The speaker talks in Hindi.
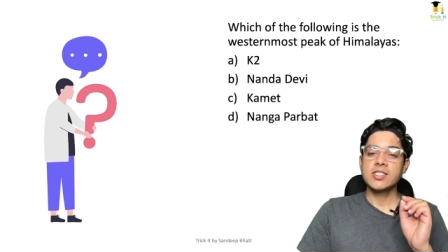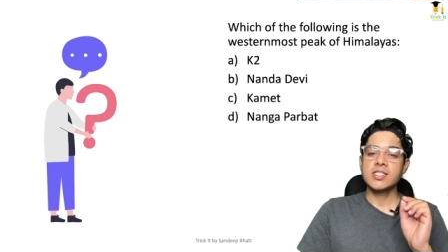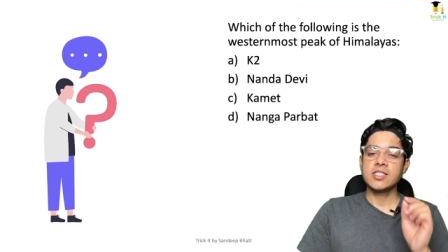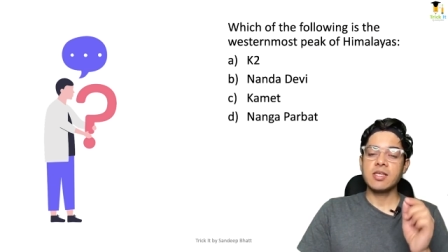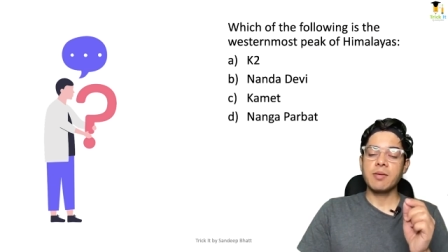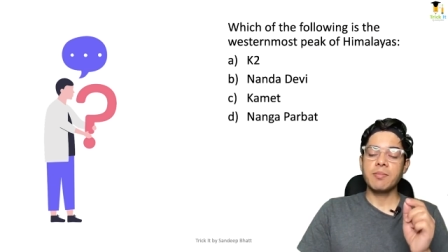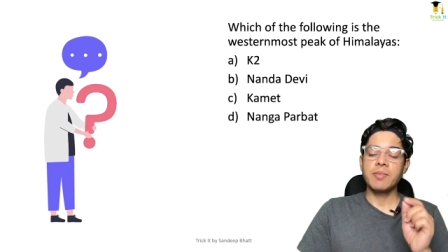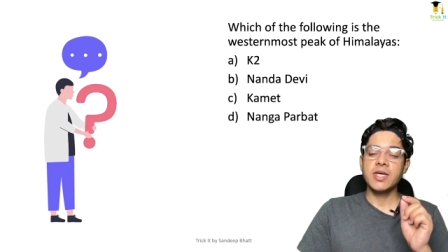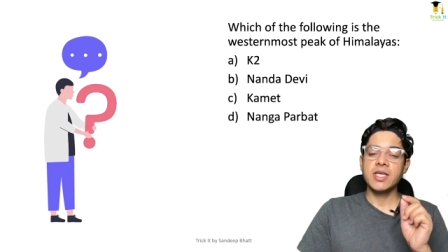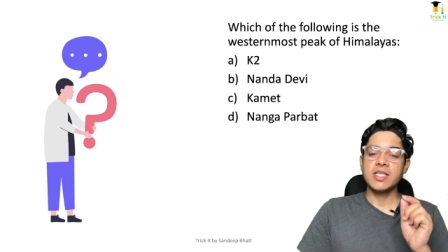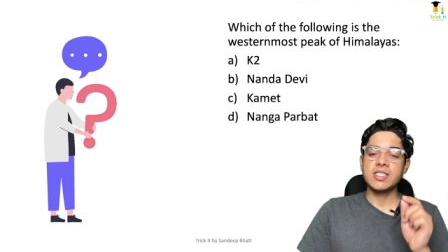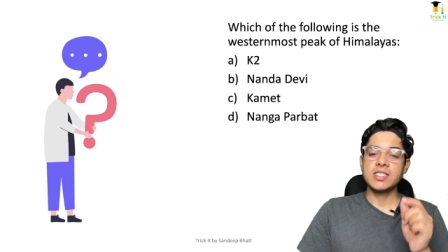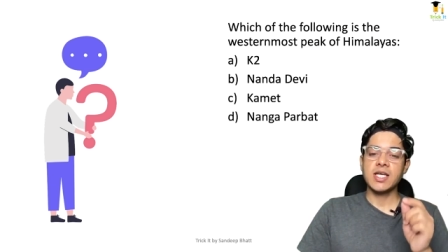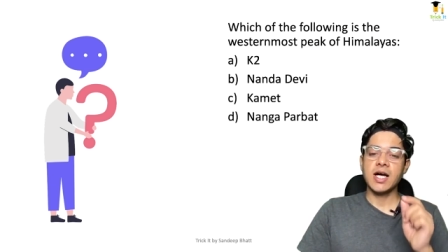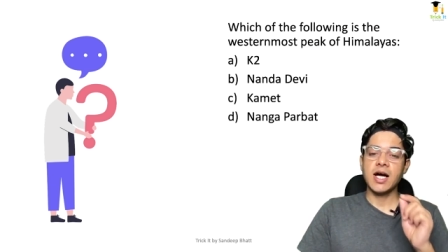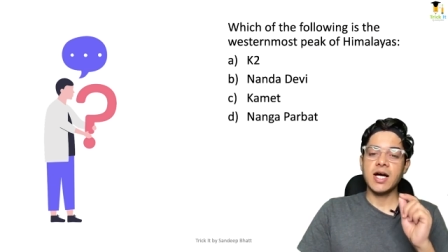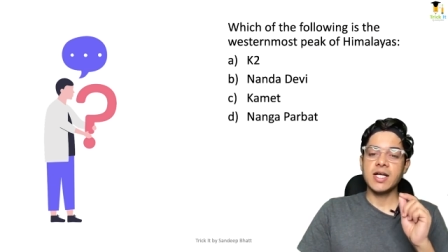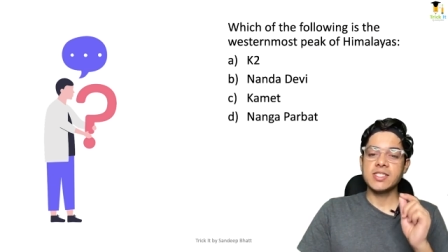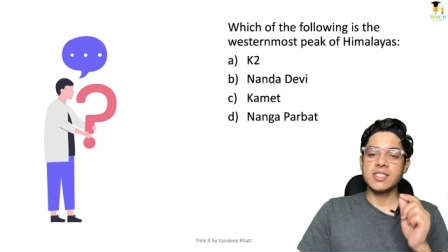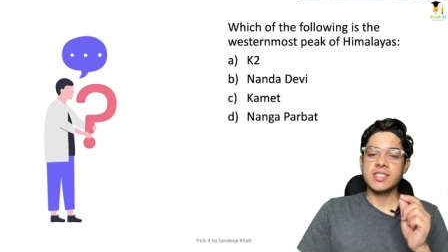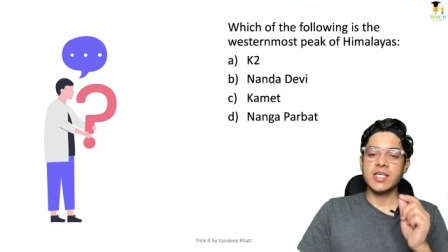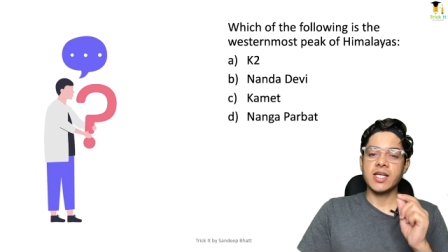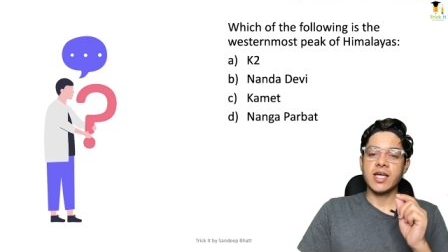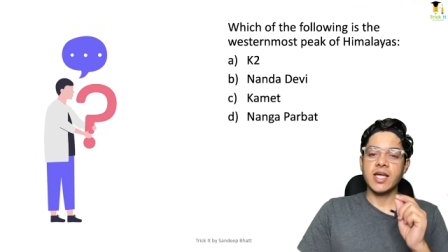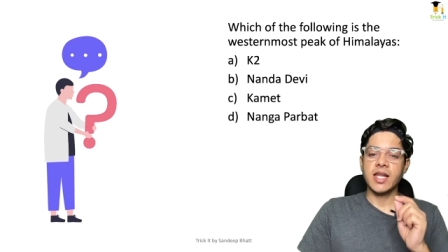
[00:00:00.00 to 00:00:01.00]
सभी इसका
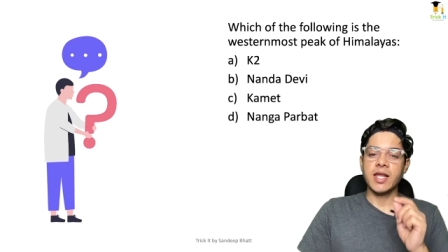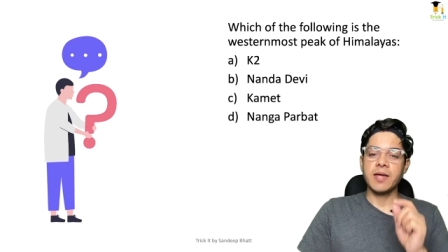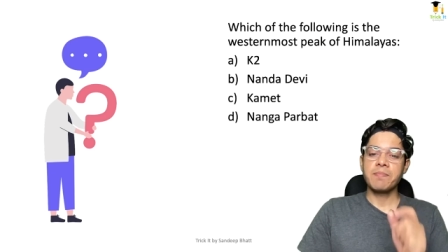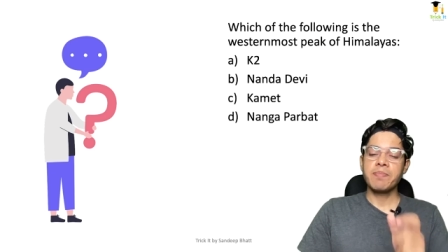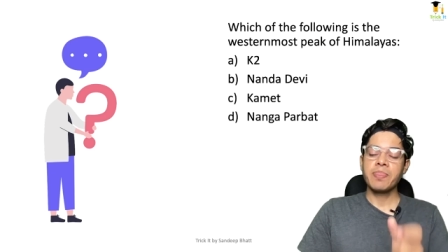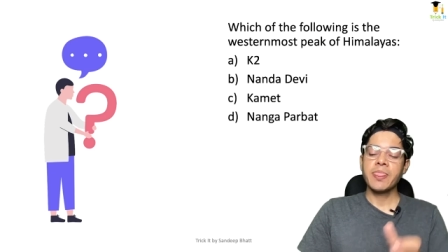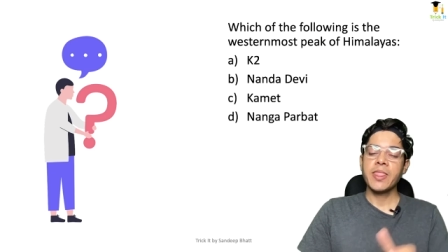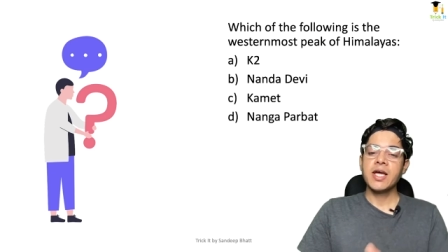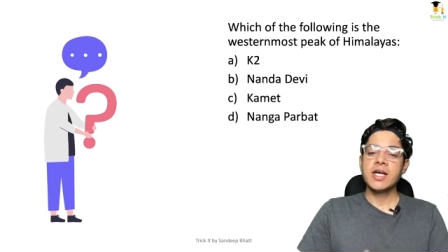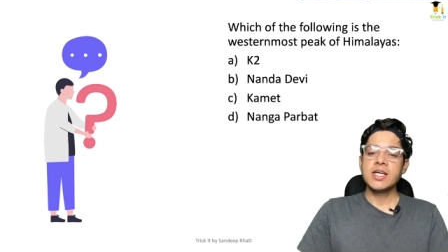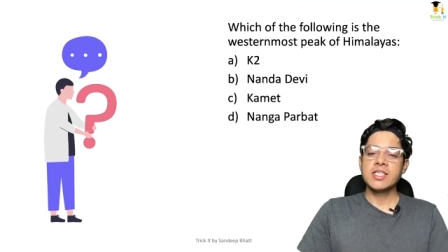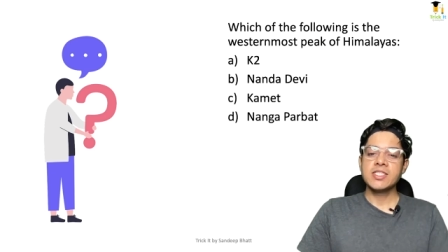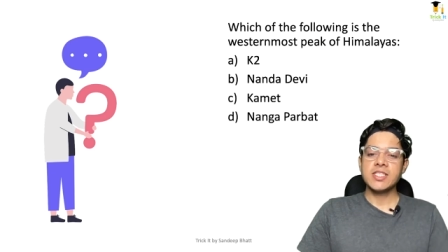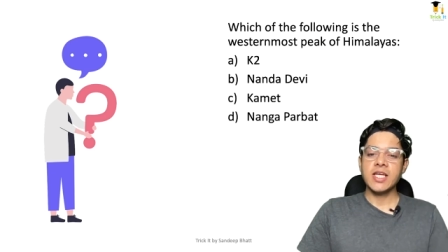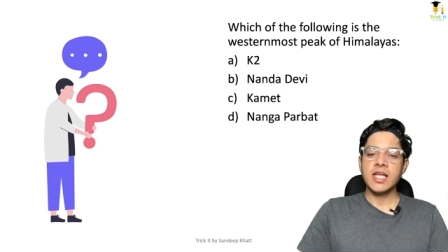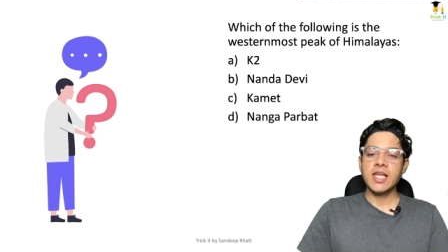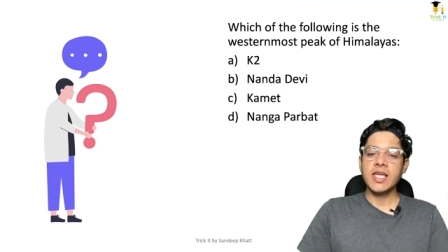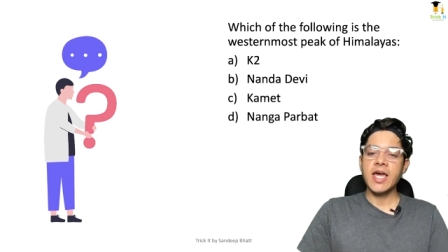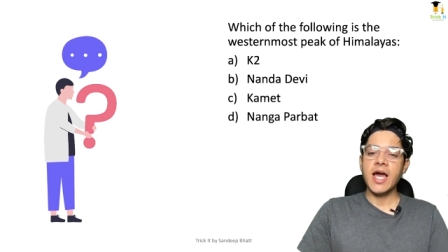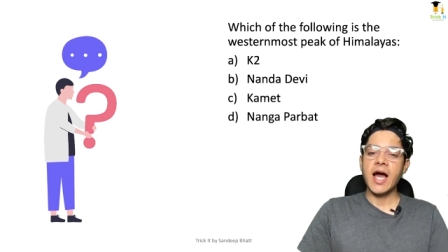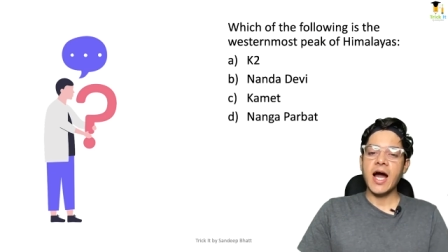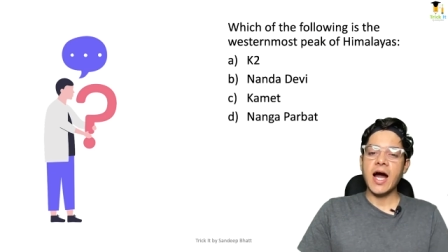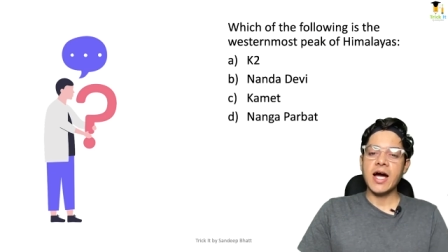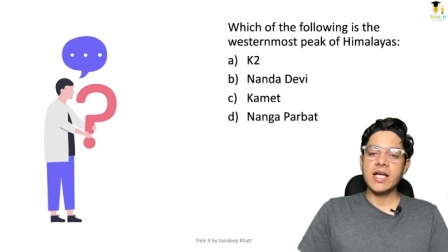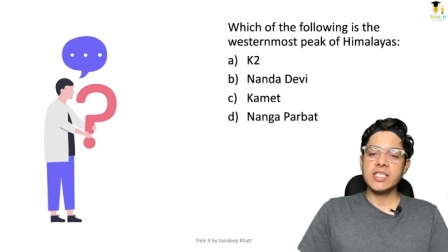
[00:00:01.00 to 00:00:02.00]
आंसर करें
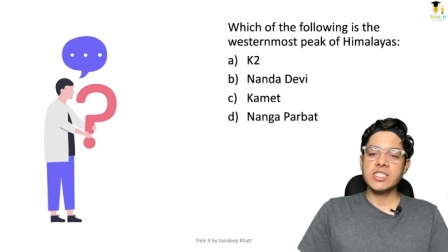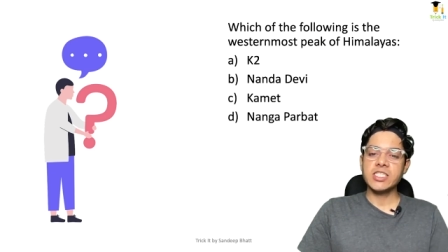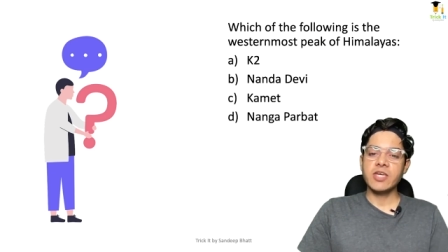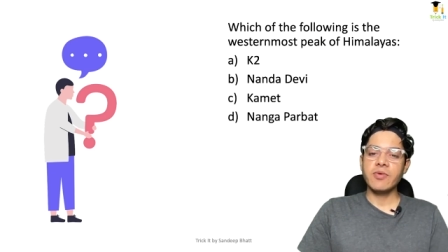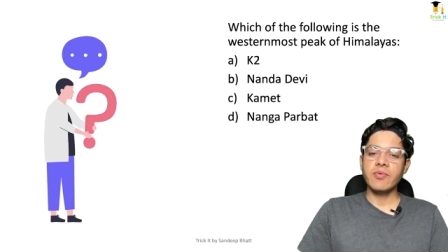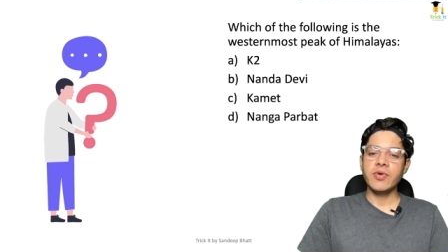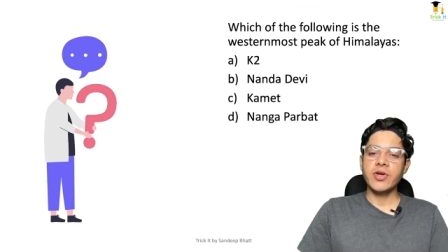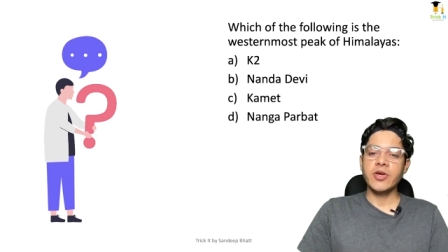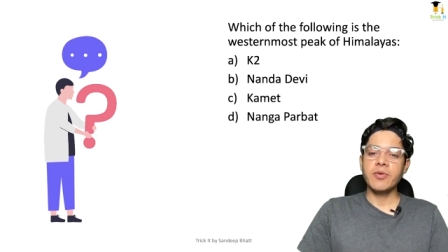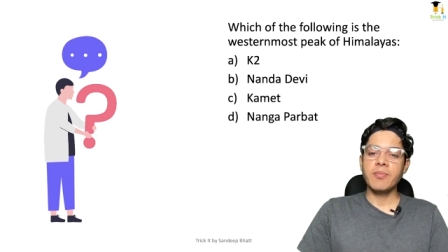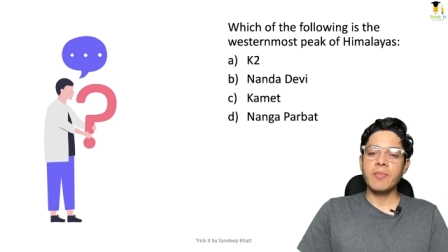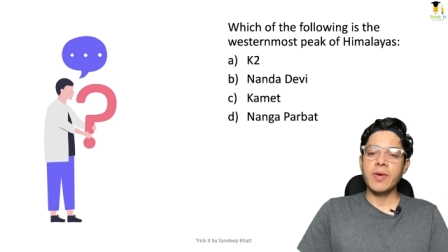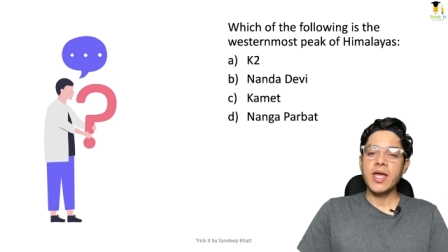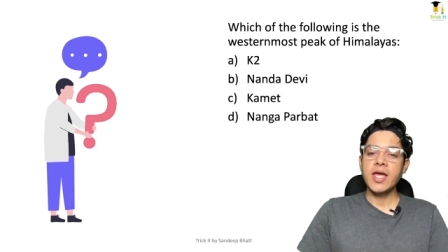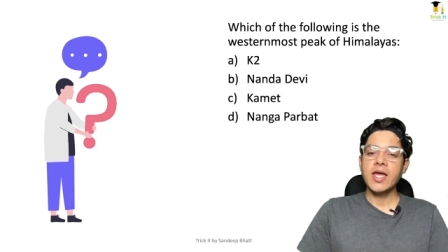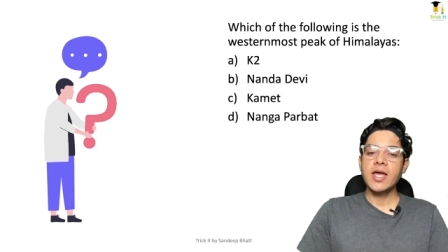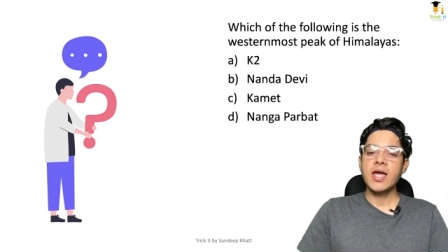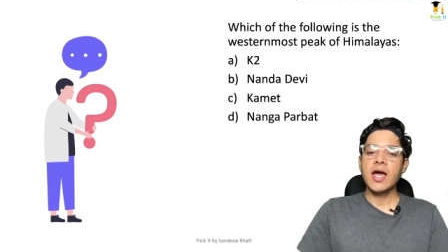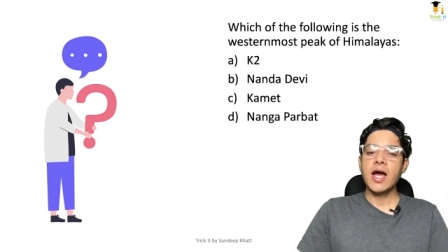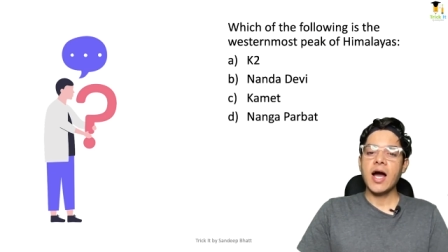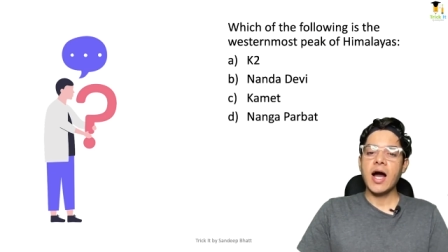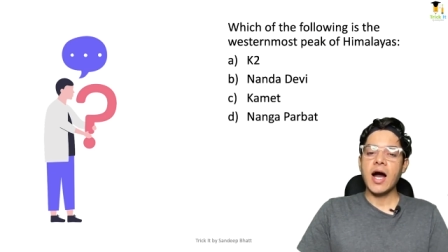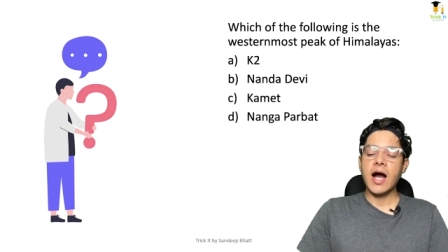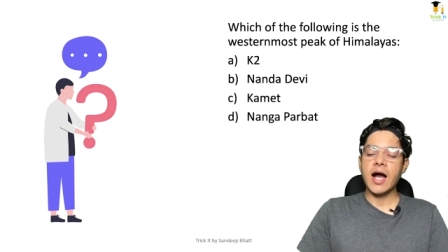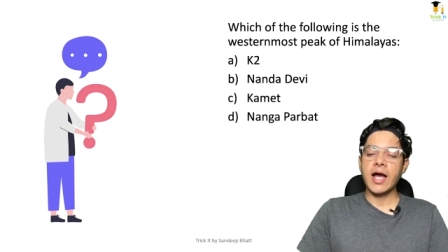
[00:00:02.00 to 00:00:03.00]
चलिए आज की वीडियो में
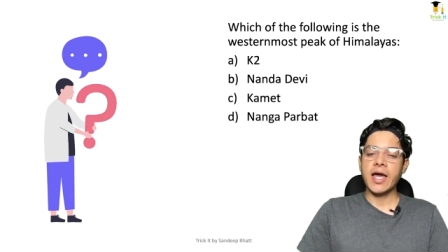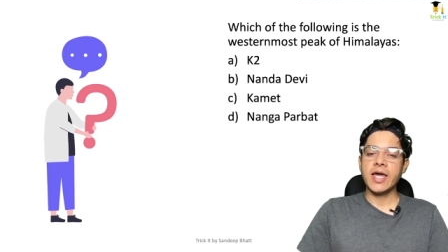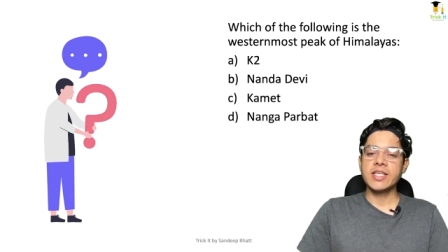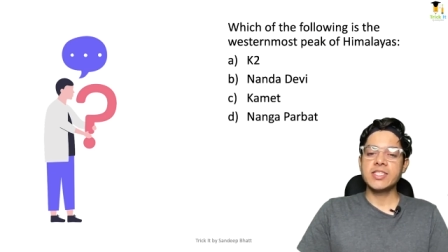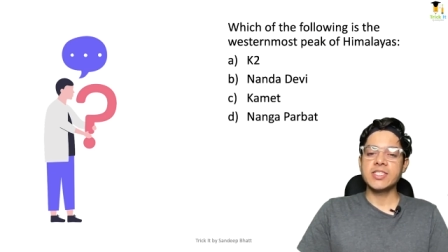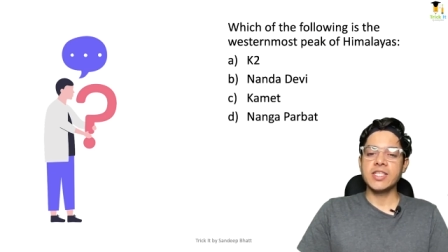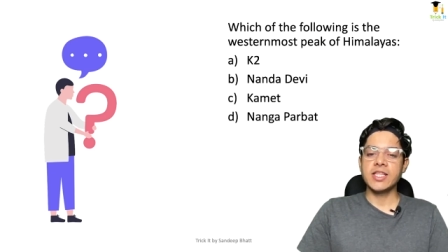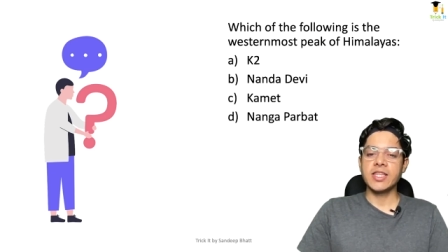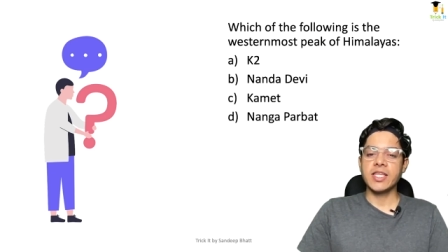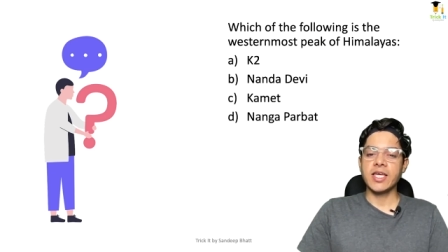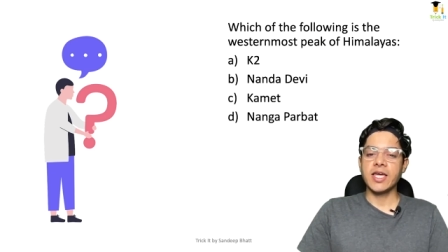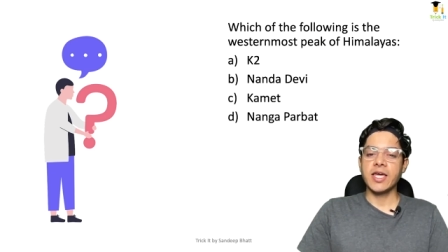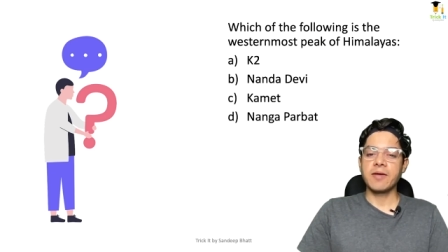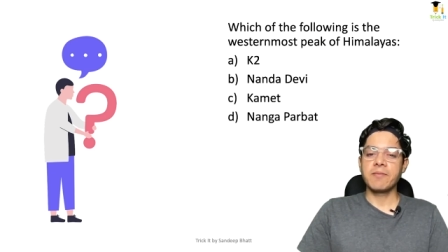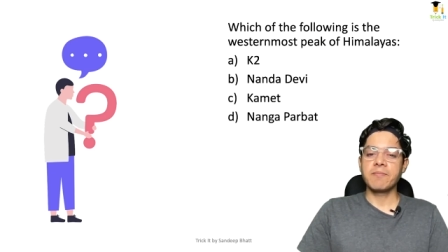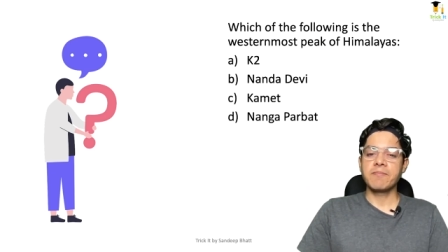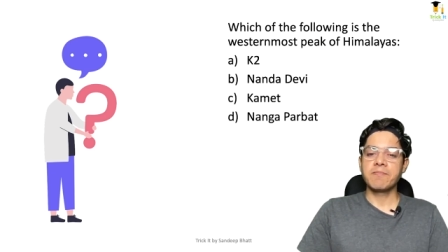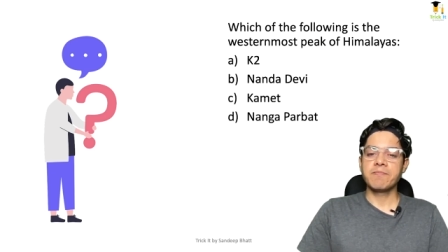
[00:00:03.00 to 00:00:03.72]
आगे चलते हैं